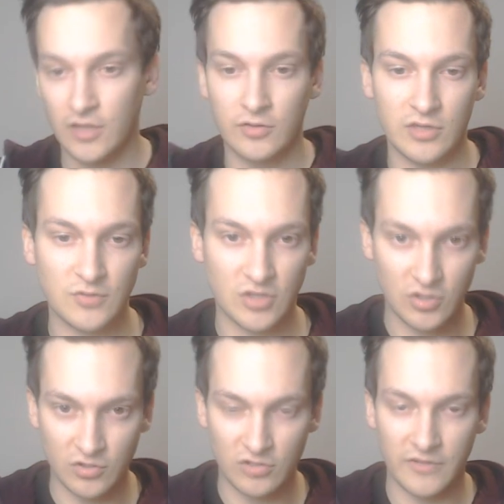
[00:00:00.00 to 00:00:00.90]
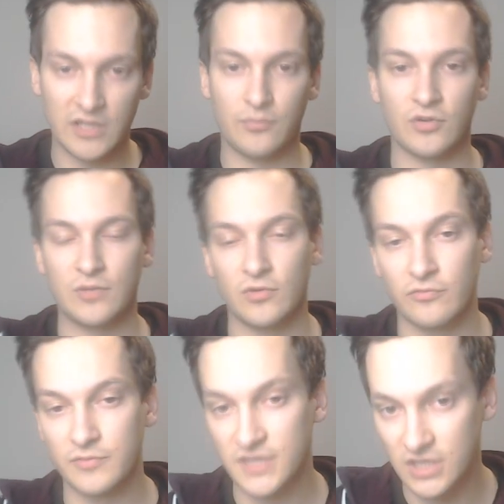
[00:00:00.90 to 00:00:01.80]
do na przykład kontrowania Pokémonów
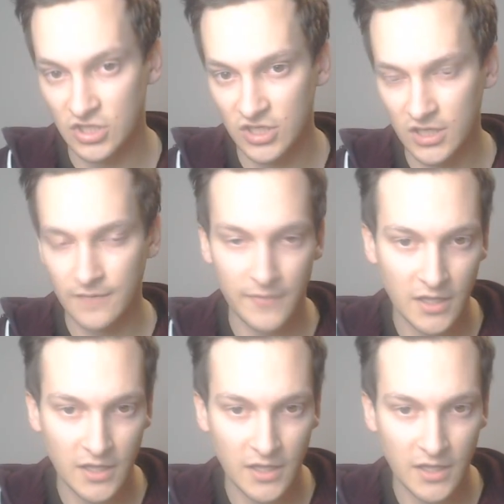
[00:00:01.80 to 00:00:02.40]
psychicznych,